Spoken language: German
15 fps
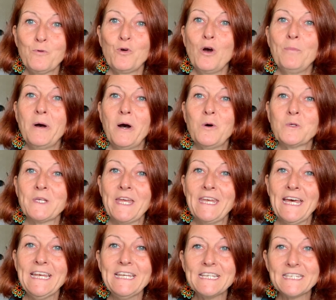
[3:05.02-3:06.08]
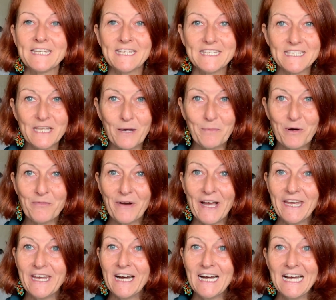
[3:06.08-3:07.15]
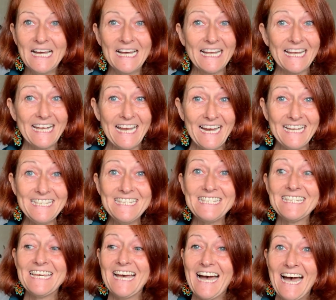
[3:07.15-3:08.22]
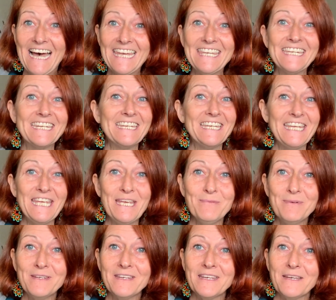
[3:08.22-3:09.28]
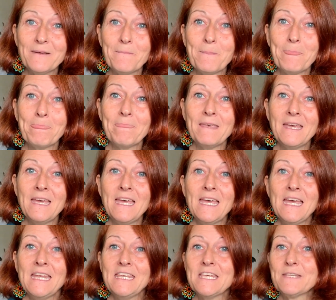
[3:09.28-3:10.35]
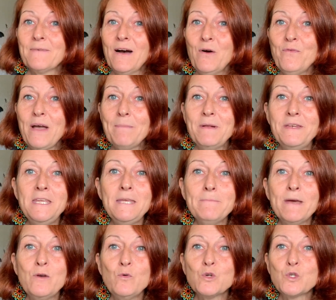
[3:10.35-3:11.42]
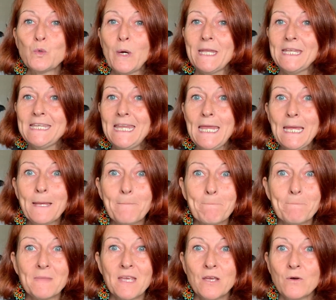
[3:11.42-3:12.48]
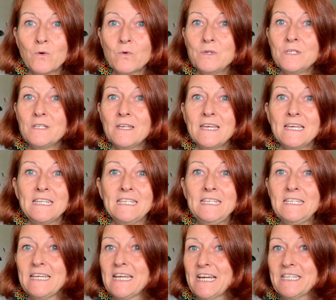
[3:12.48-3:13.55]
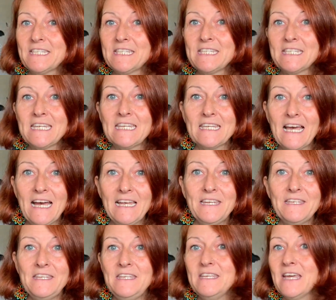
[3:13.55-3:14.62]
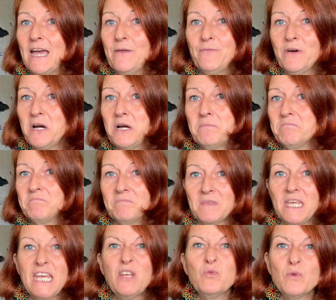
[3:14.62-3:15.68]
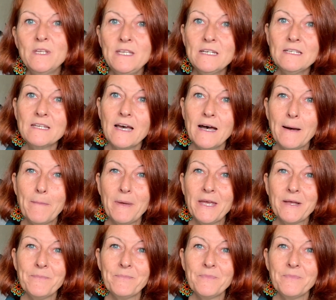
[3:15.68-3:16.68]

Körper auseinandersetzen, aber auf einer ganz anderen Ebene. Das war auf einmal nicht mehr nur so ein Ding und diese ganzen Signale, die ich einfach ignoriert habe.